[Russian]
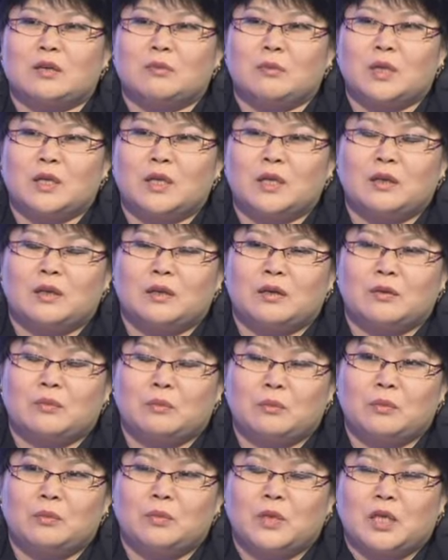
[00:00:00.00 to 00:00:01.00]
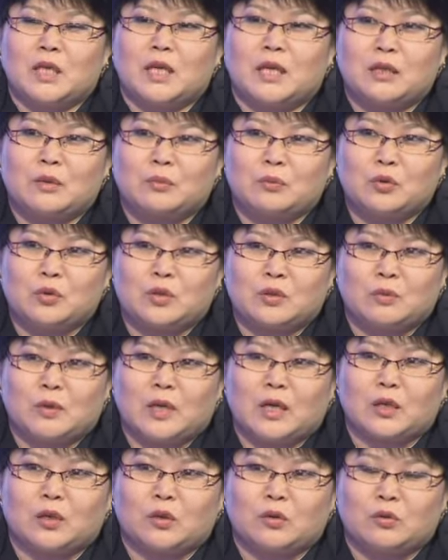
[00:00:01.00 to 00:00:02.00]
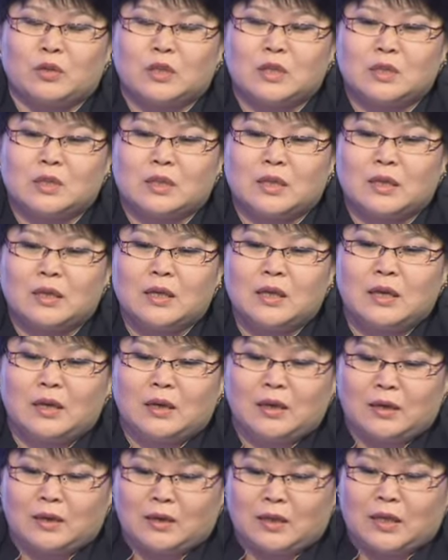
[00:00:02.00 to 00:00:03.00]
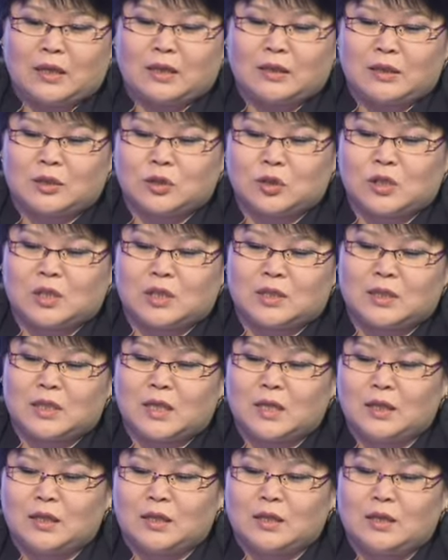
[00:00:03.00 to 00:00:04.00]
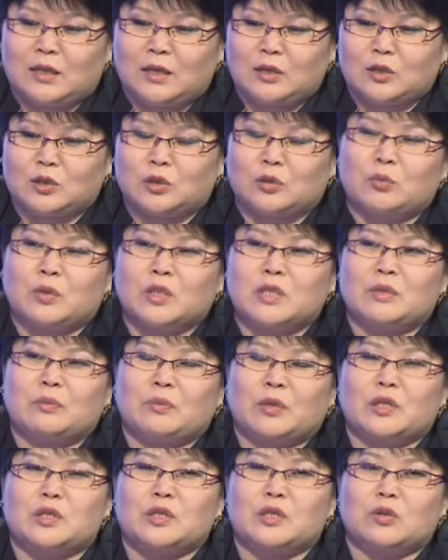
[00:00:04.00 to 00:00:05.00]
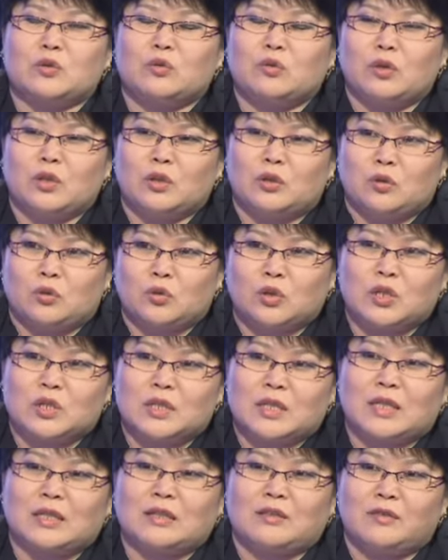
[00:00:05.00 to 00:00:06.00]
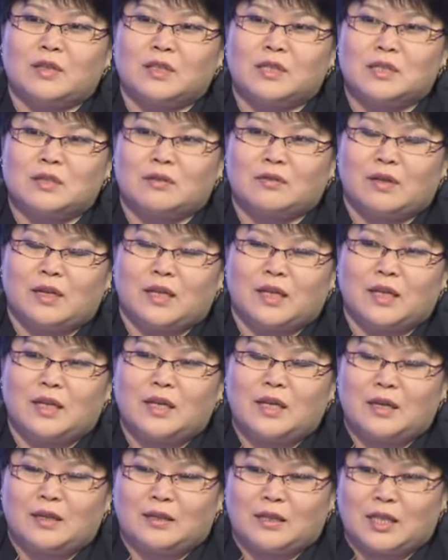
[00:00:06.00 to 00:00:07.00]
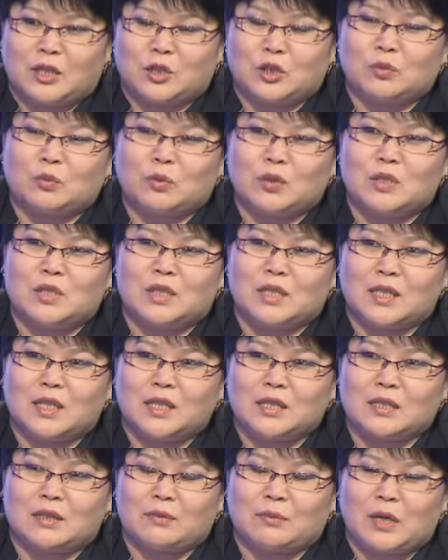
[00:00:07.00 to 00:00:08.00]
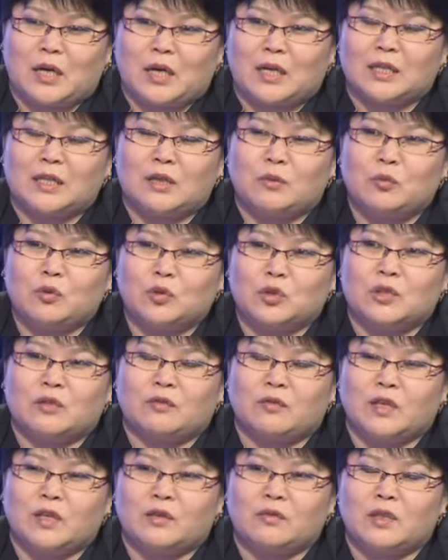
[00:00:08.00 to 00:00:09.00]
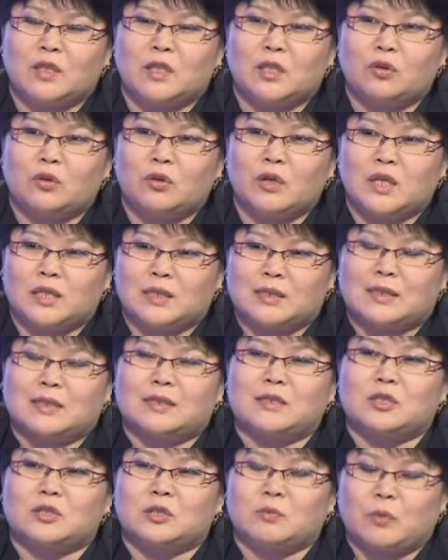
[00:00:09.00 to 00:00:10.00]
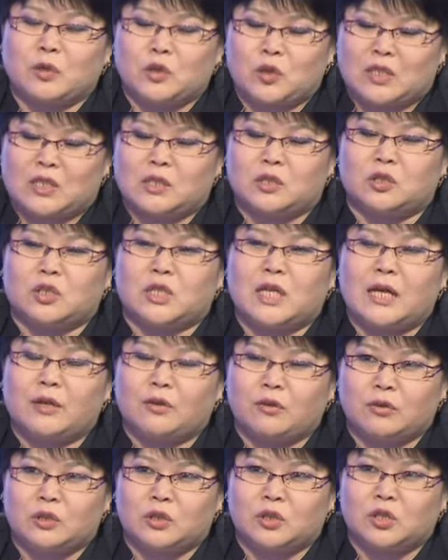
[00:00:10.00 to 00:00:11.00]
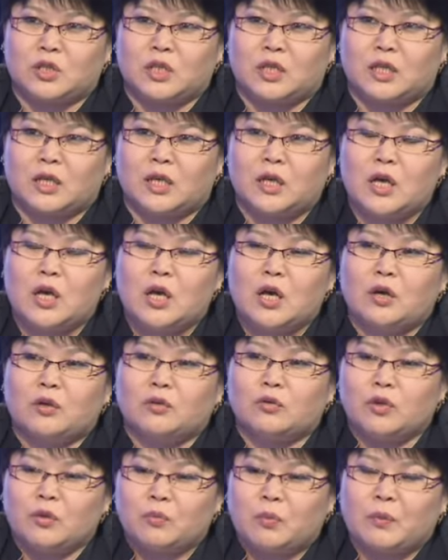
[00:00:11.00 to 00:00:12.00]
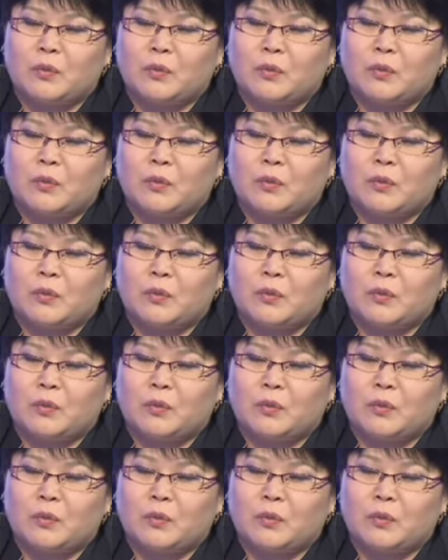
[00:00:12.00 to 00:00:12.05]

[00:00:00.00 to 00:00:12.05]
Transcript: моей, э, меня, допустим, как юриста, я должна знать чтобы эти процедуры тоже соответствовали нашим интересам, а это можно выявить не только по содержанию решения, но и по